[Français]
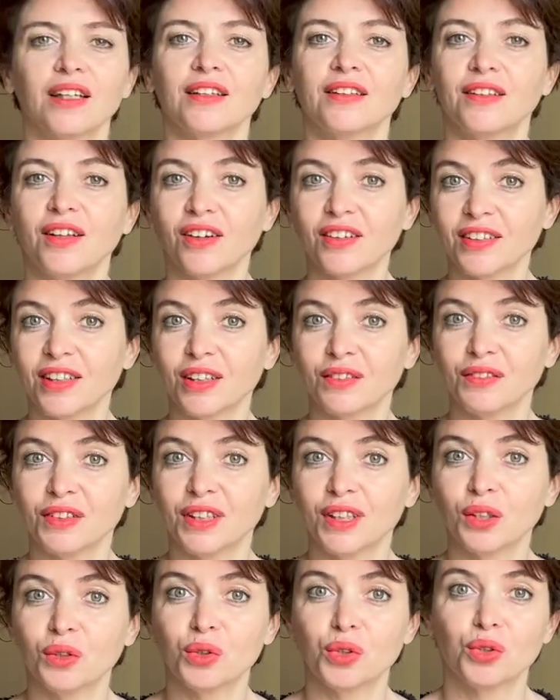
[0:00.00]
Dans cette
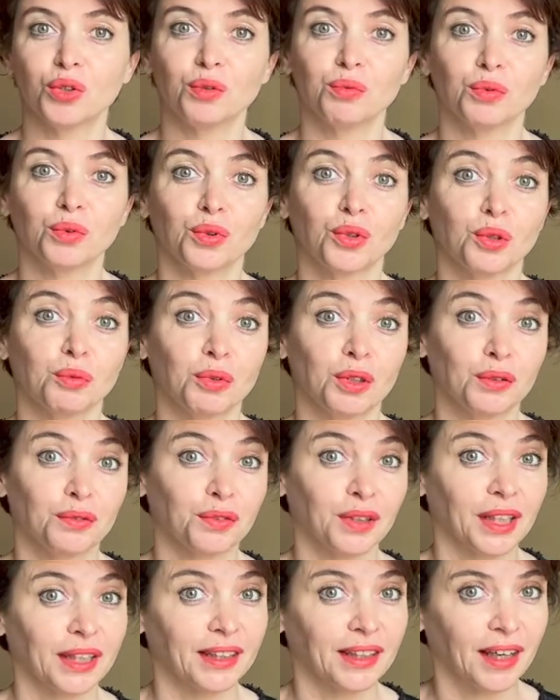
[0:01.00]
vidéo, je te montre comment le
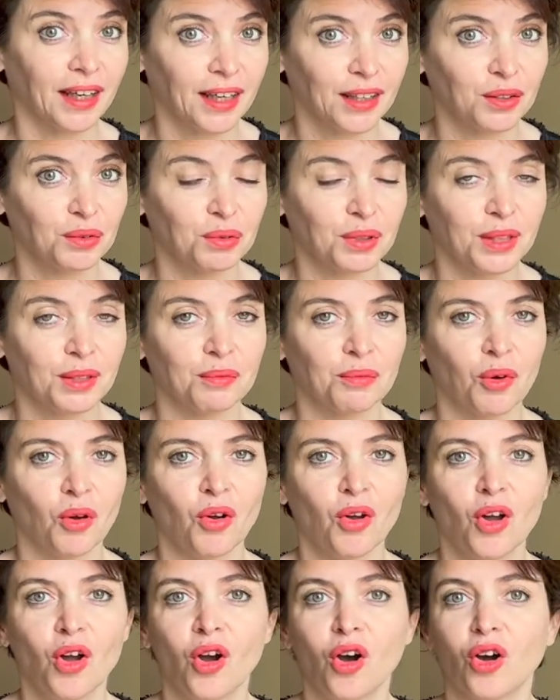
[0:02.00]
faire gratuitement
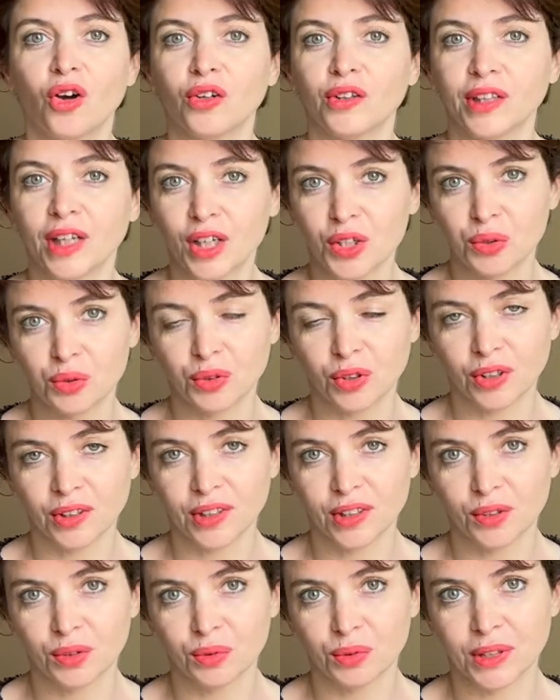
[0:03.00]
en ajoutant
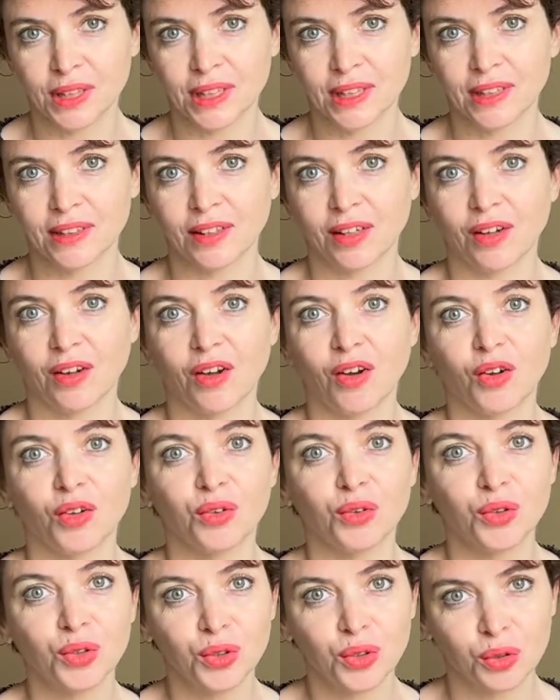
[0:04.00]
des sous-titres
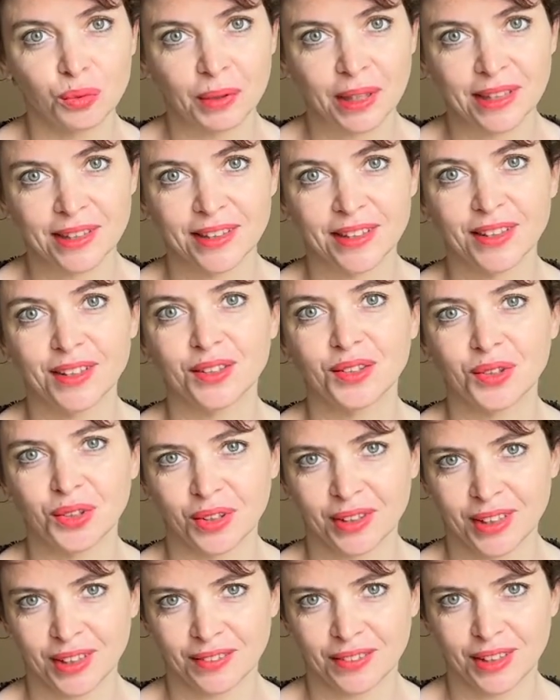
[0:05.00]
en automatique
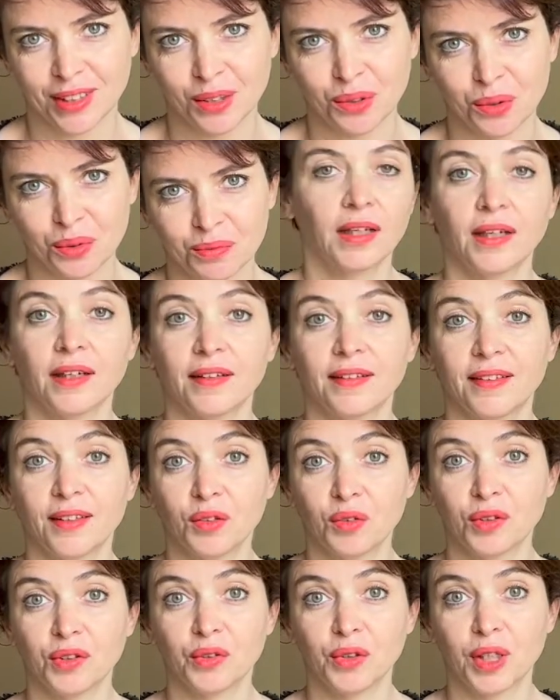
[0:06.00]
sur tes vidéos.
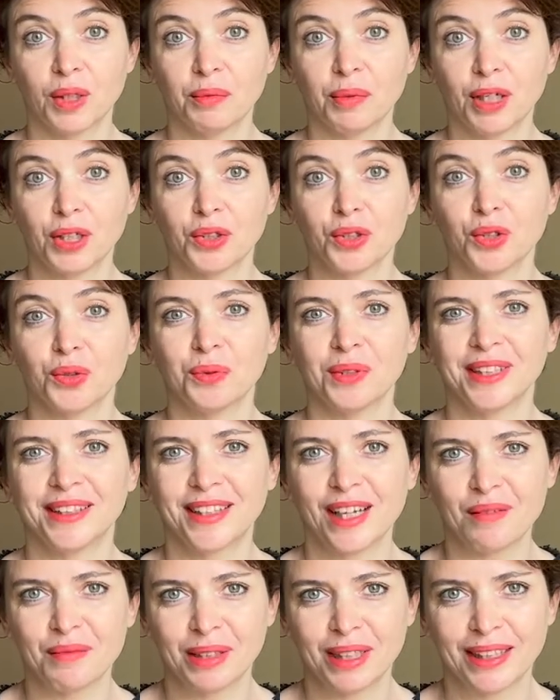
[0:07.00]
Si on ne se connaît pas, je suis
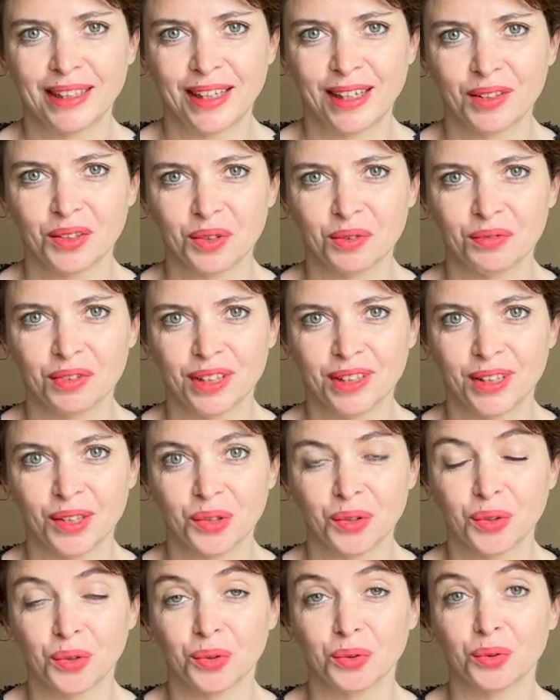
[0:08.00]
Camélia de
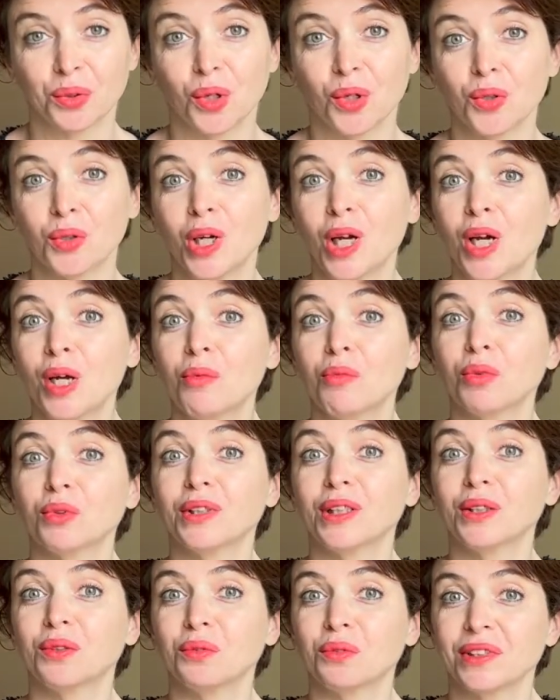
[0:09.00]
Video to Grow
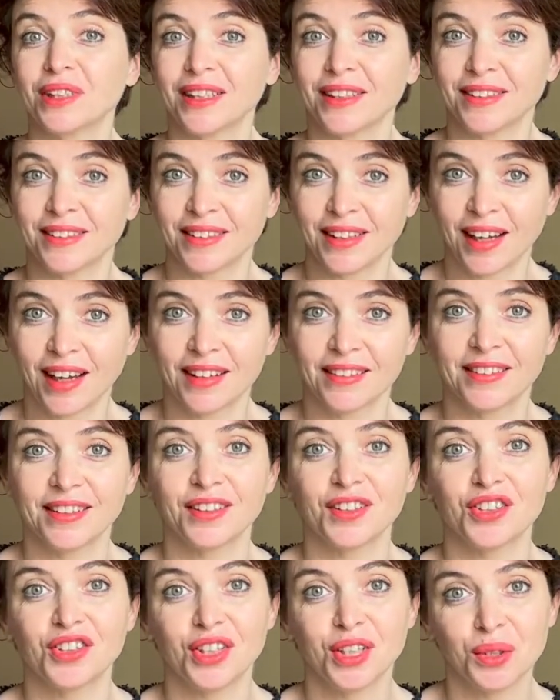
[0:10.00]
pour des conseils
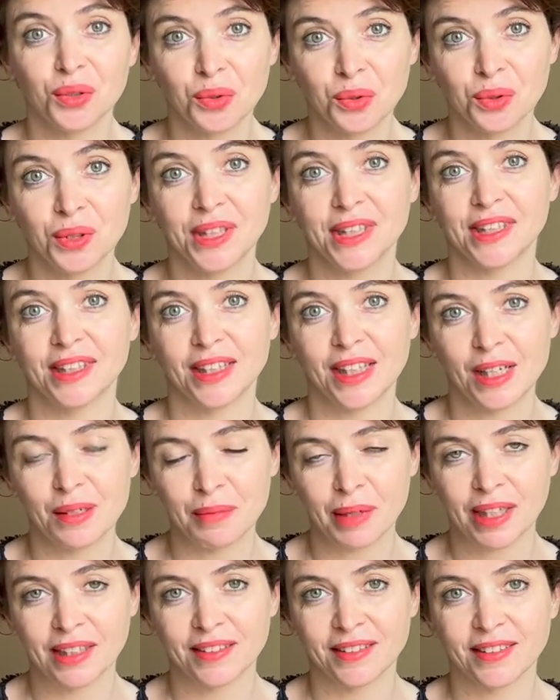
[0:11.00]
stratégie, outils et
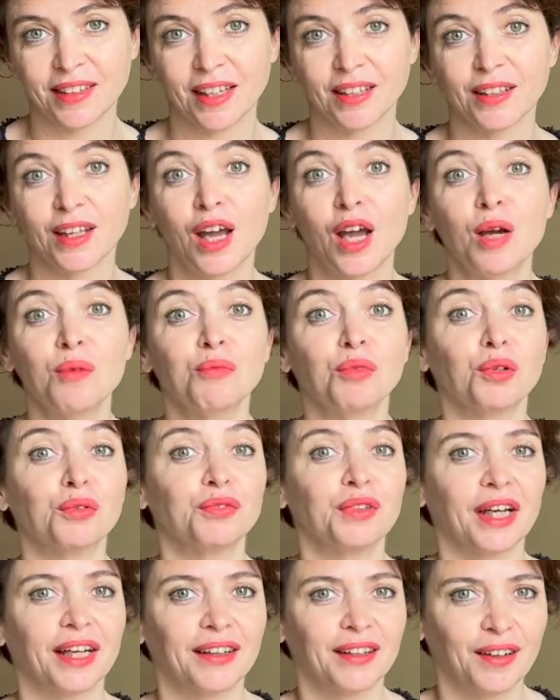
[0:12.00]
mindset pour
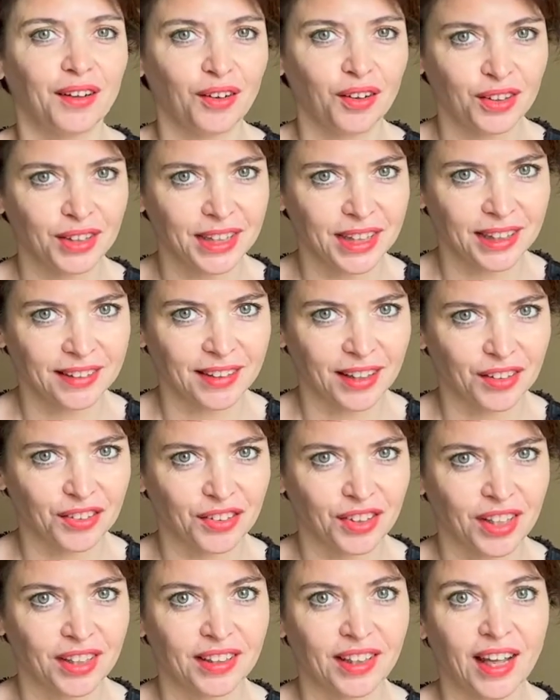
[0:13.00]
faire grandir ta
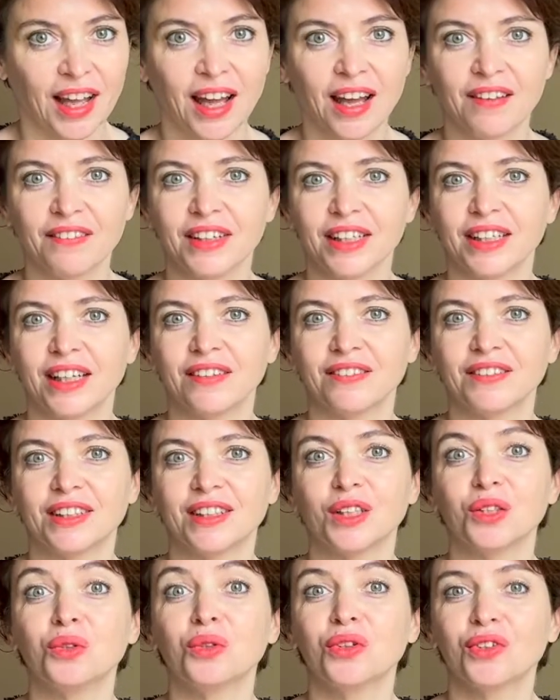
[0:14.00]
chaîne avec la
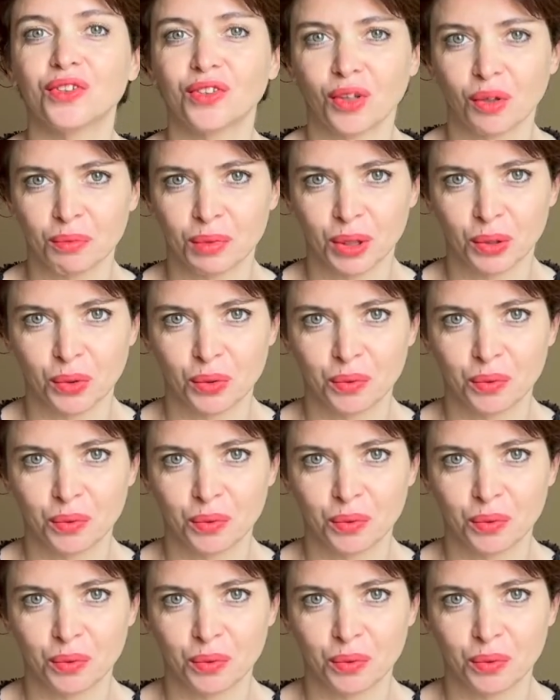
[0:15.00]
vidéo sans bébé.